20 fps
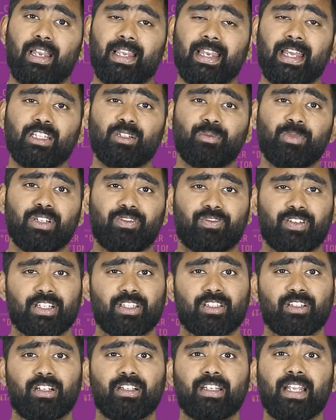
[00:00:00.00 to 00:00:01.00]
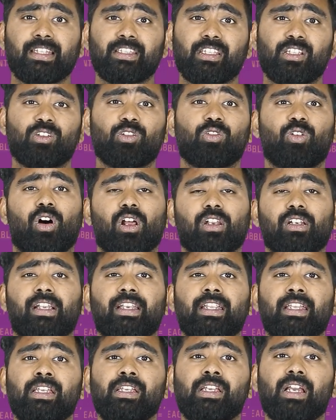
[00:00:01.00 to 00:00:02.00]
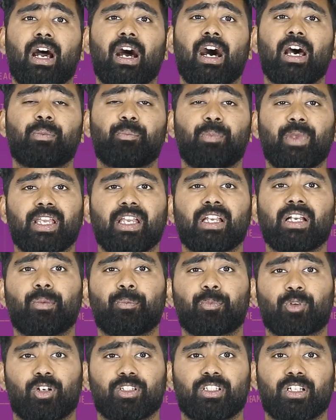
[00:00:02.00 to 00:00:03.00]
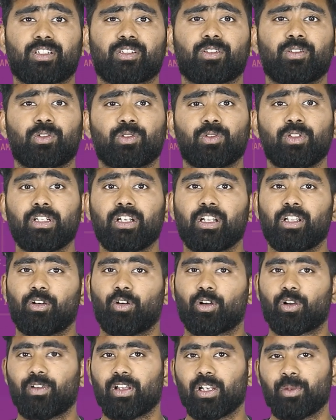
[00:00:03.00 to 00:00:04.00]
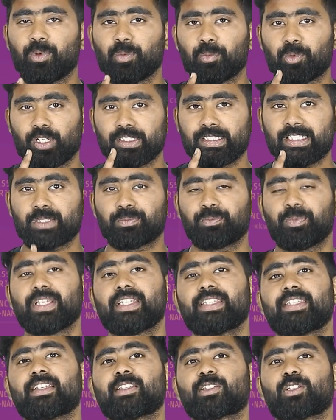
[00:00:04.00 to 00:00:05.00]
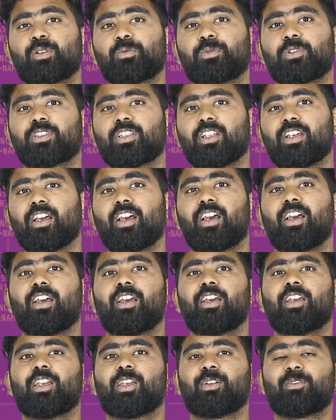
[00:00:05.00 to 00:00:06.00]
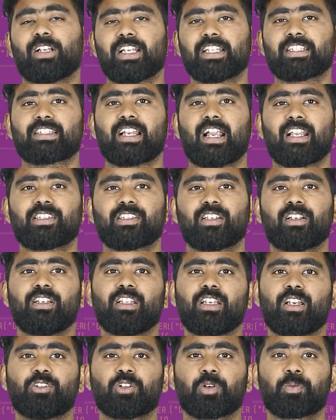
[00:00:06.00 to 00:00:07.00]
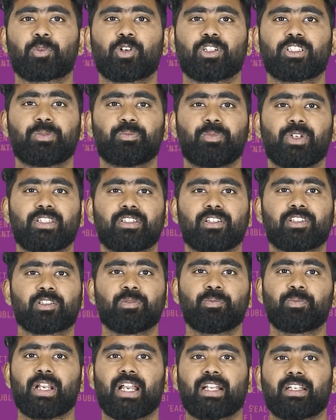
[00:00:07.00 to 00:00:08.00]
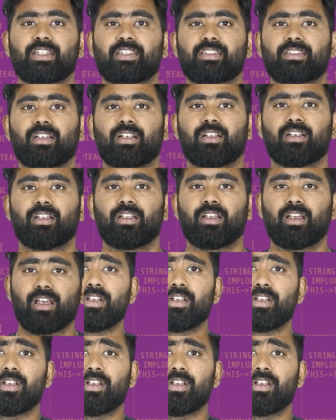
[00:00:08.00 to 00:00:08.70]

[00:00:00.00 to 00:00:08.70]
లేదు మీరు ఫ్రెషర్ అంటే ఐ థింక్ యూ ఆల్రెడీ ఆర్ పికింగ్ అప్ ప్రాజెక్ట్స్ టు డూ ఇట్ ఒకవేళ మీరు ప్రాజెక్ట్స్ పిక్ చేసుకోకపోతే ఇవాళే స్టార్ట్ చేయండి ఏదో ఒక ప్రాజెక్ట్ పిక్ చేసుకుని ప్రాక్టీస్ చేయండి